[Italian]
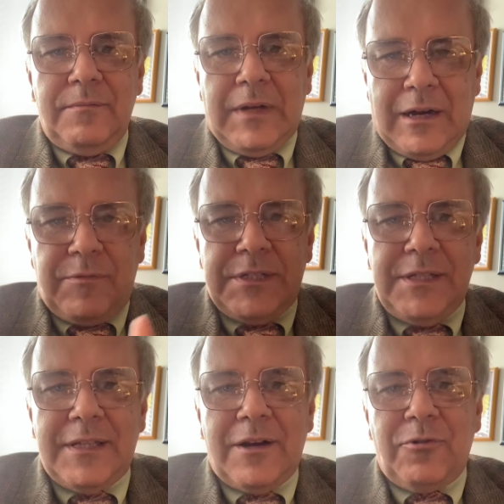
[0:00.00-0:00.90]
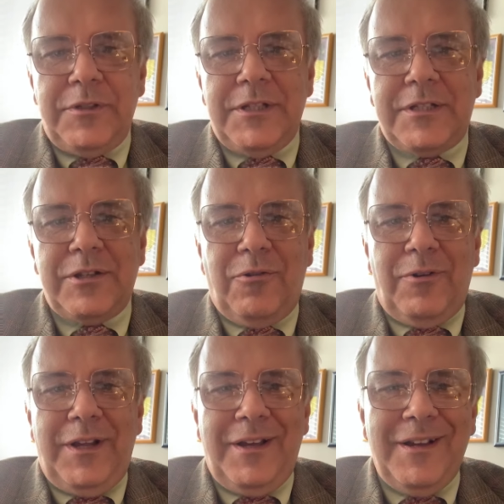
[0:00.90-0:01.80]
acquisite
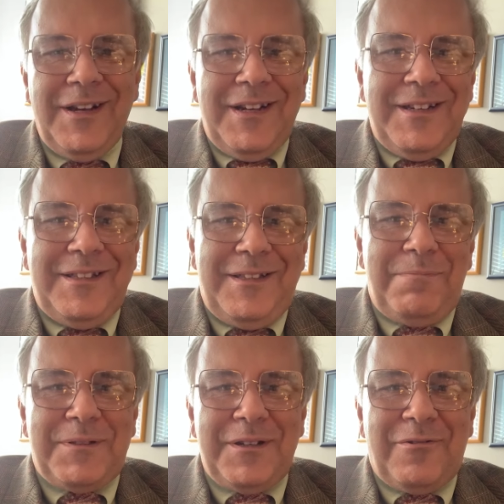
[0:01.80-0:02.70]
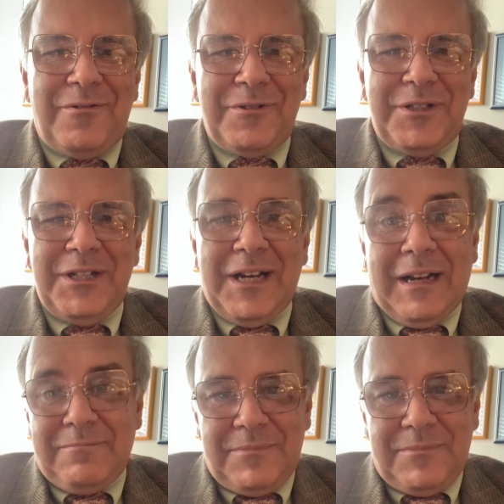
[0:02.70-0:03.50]
cognizioni di psicologia